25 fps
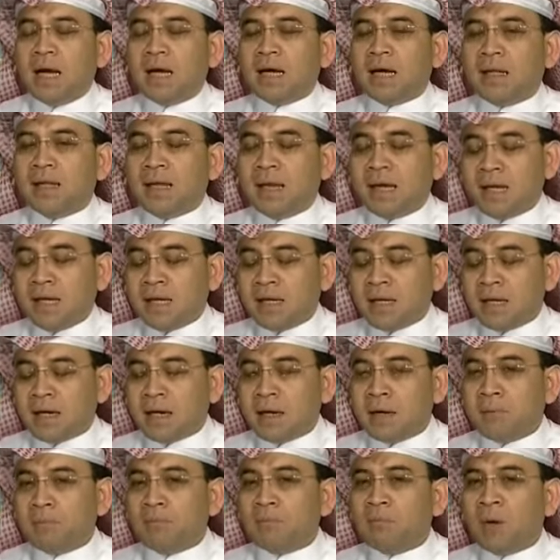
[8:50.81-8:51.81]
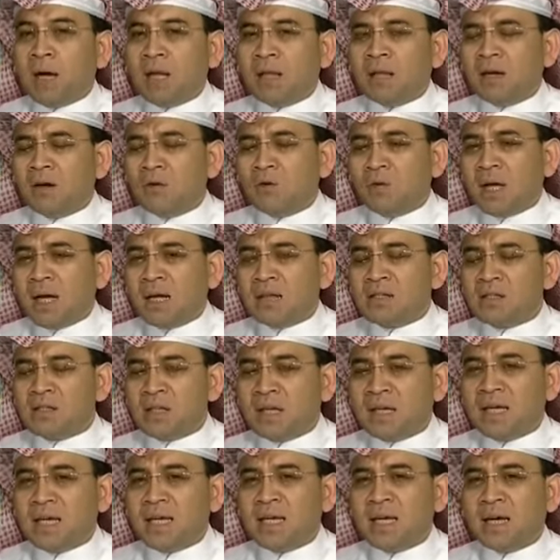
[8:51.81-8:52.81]
كذلك آه، بعض الاوضاع
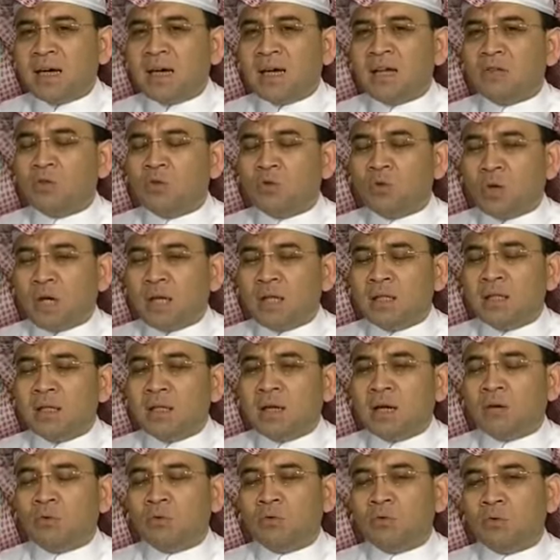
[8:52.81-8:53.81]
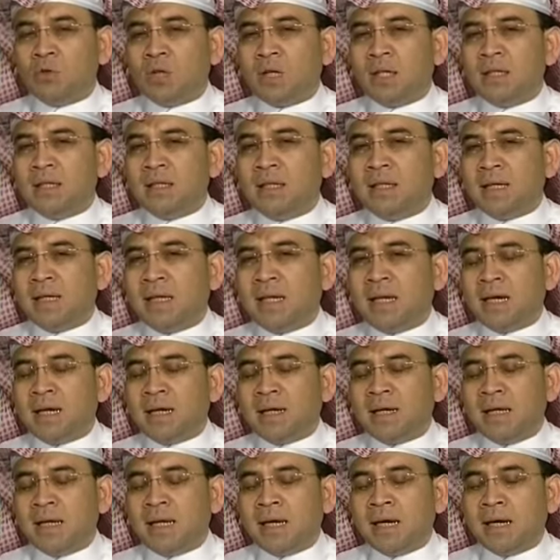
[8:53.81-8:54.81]
الصحيه قد تؤدي او تؤدي
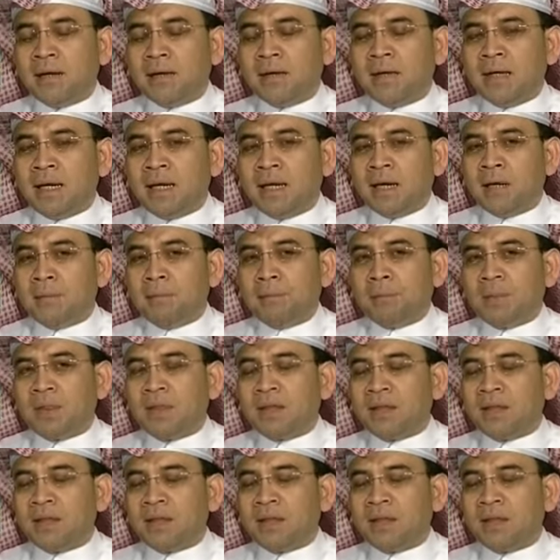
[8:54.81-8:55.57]
الى الى الى